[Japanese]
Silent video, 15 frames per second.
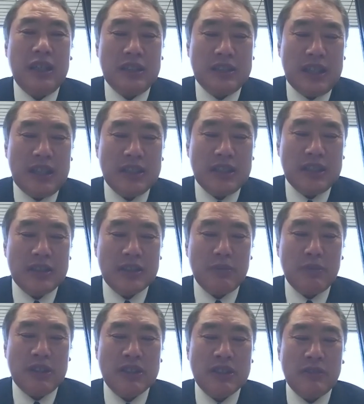JH につ
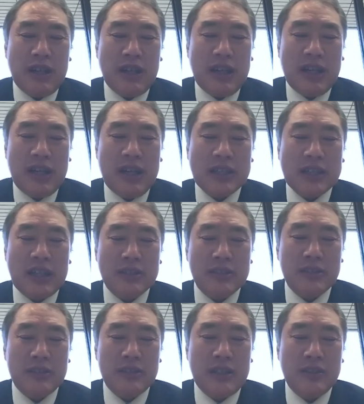きましては、
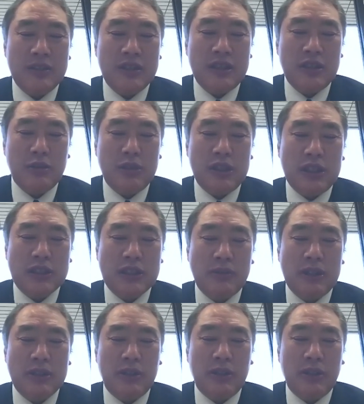各 NC の皆
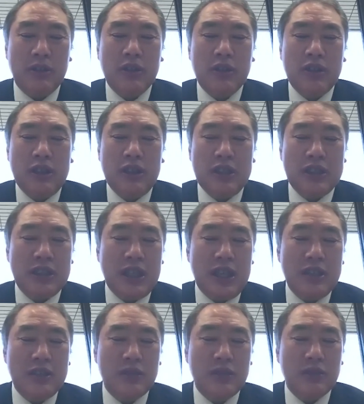様と1
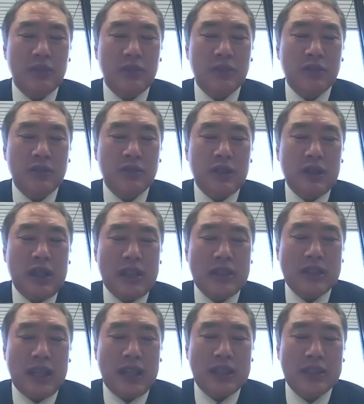年以上の
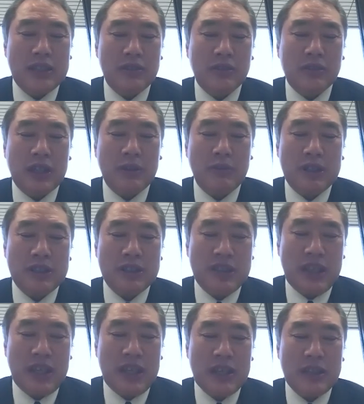歳月をかけまし
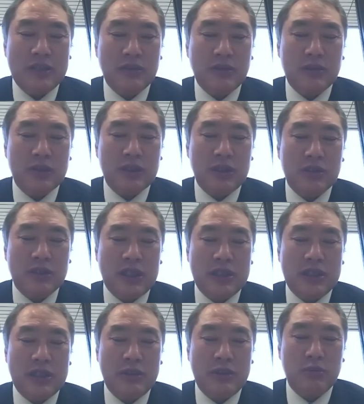て、組織の設
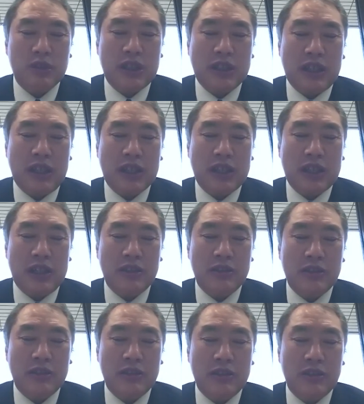置に向けた検
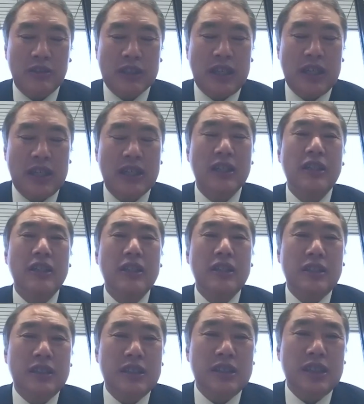討を重ね、
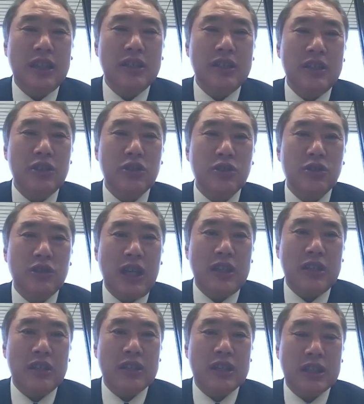2020
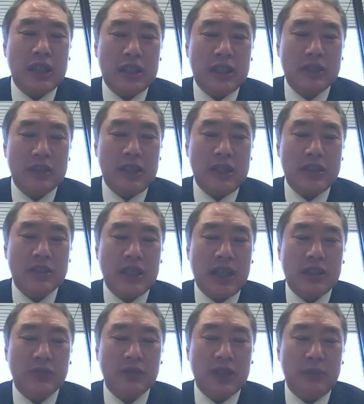年4月に
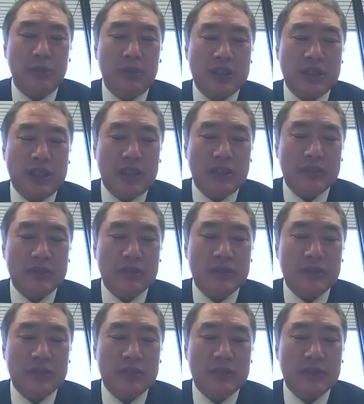スタートされました。